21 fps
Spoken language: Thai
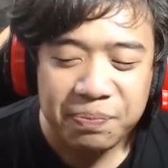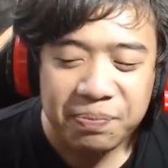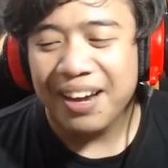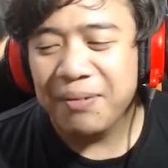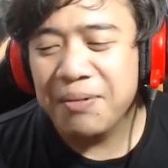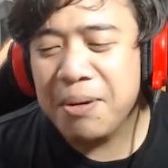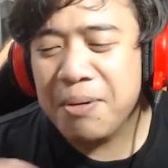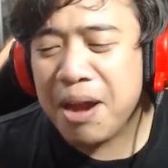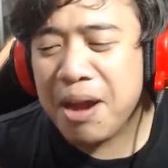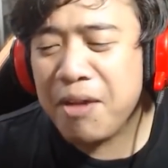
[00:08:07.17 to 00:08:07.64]

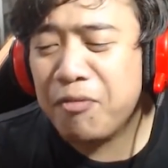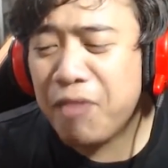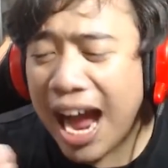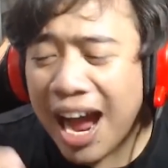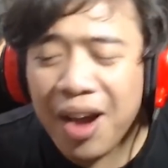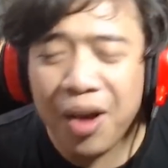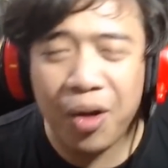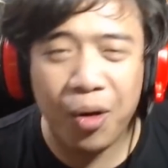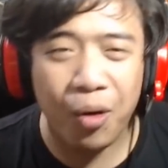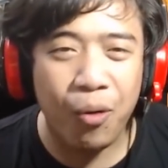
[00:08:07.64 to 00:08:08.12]
มึงไม่ฟัง
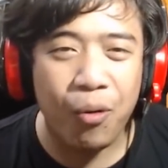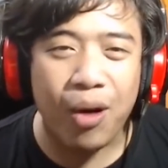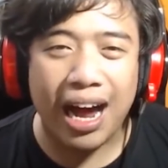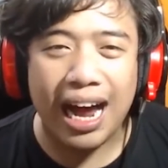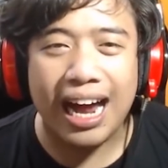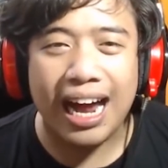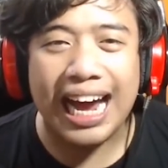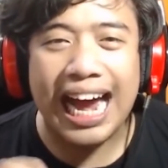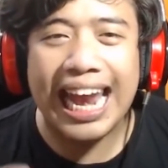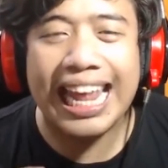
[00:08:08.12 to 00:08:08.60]
กูอะ
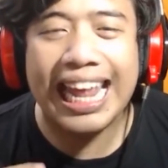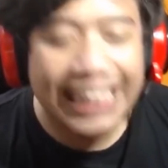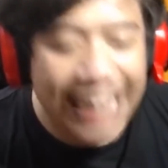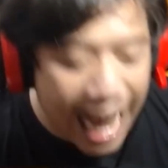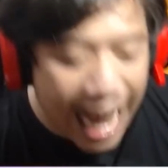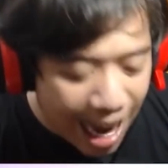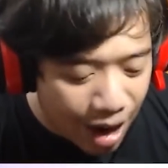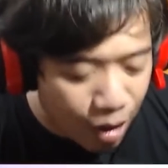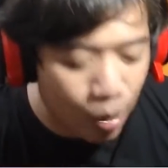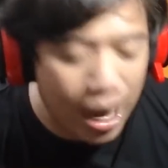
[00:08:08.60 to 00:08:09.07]
คาแรคเตอ
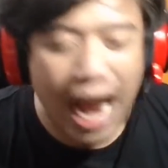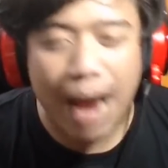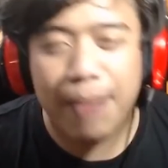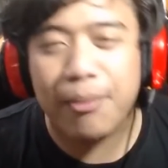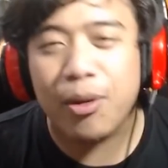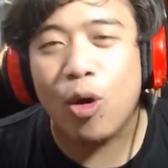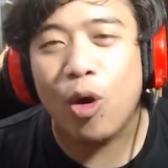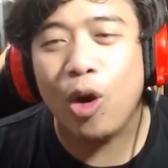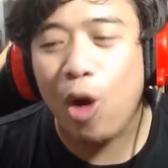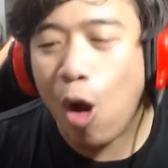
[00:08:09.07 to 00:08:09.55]
ร์กูกลายเป็
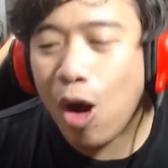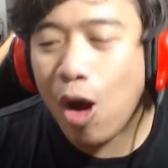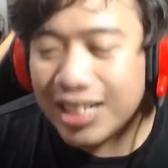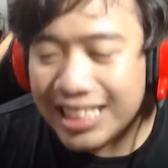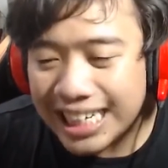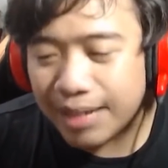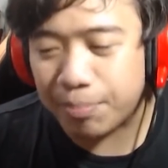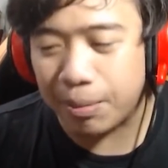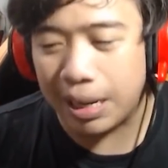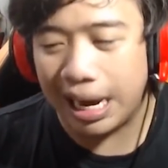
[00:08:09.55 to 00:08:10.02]
นคนโรค
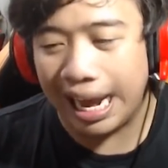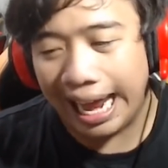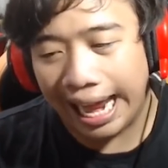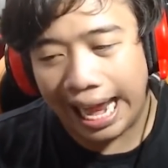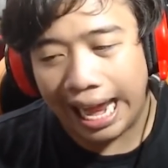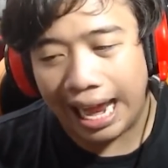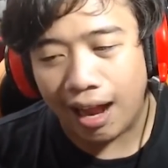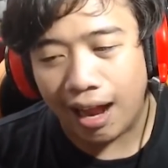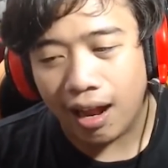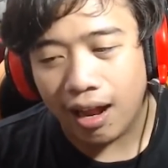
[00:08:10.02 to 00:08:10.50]
จิตไปแล้วไง
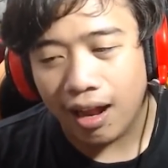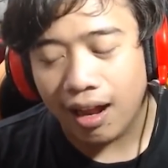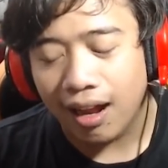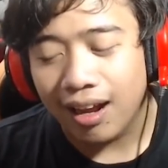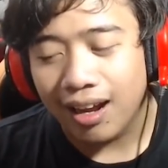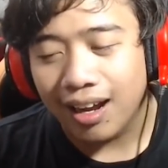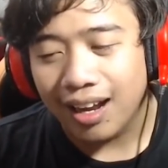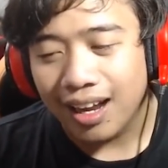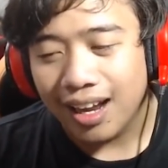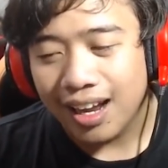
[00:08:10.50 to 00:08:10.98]

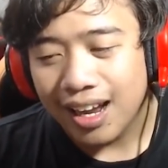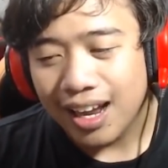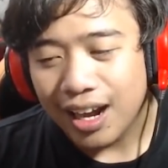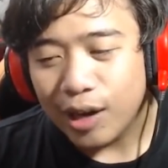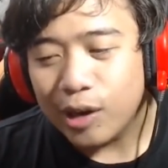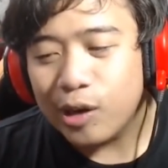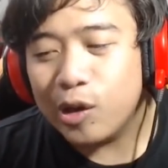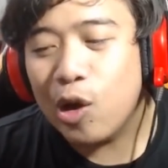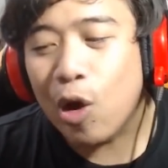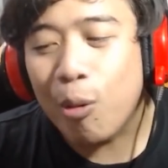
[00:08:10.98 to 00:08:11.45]

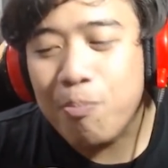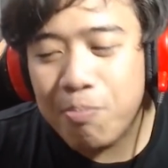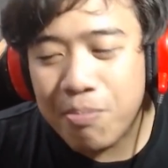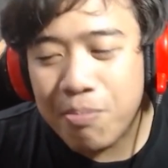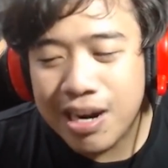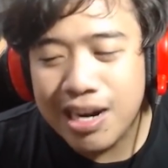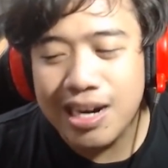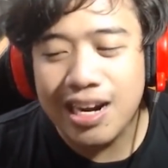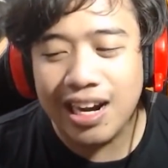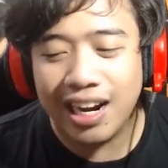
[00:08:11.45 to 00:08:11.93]
ดม
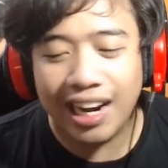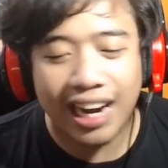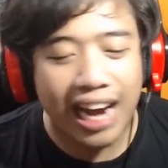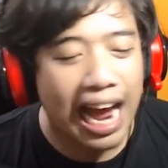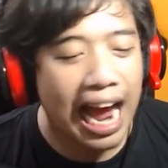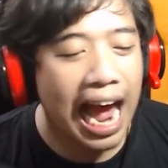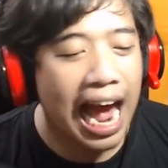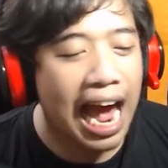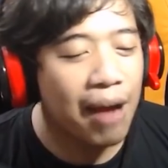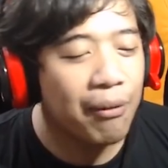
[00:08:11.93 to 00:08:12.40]
มือก็
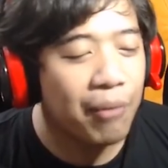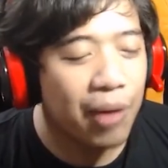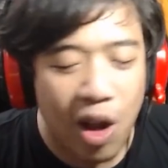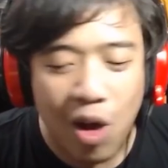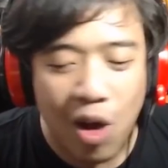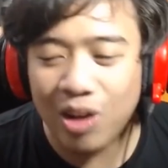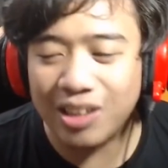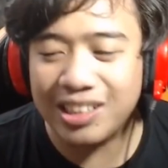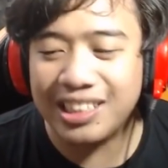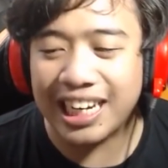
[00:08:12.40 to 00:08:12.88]
หาว่าโร
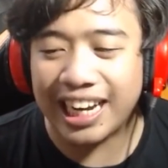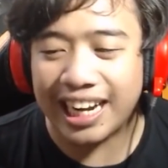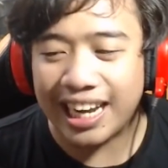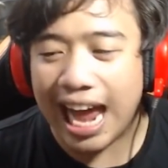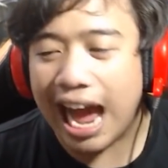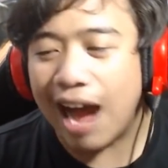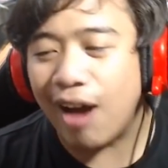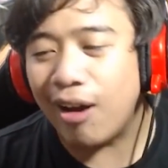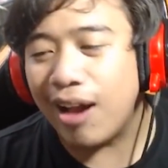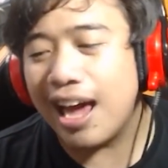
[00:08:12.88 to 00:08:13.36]
คจิต
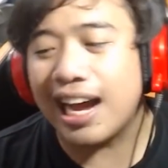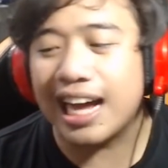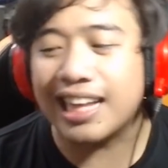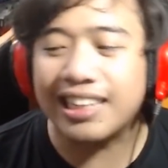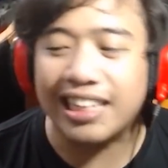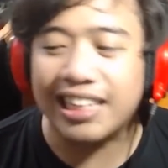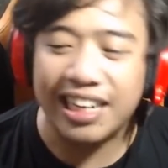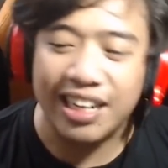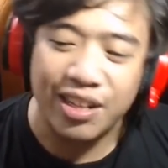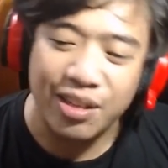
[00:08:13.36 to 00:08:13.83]
เอาละกระ
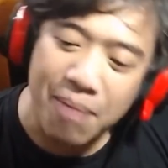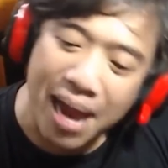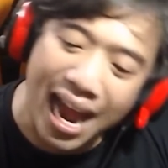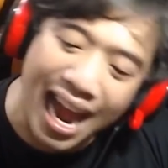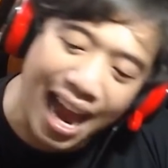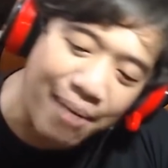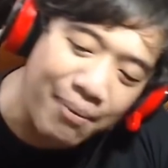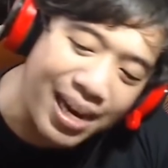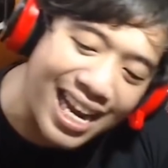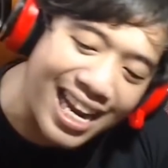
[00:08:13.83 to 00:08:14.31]
ถินมา
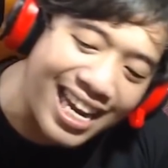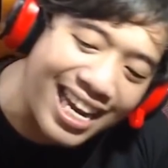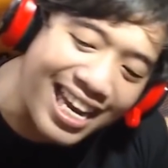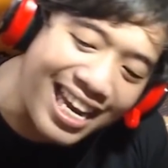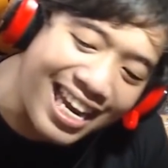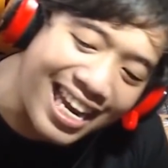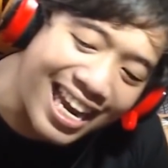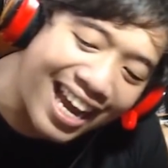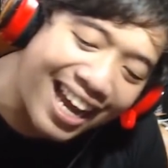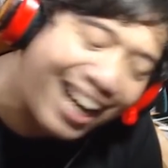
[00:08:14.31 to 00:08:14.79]
ไม่ได้
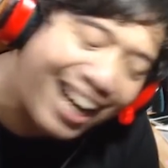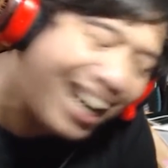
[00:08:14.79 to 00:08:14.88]
เฮีย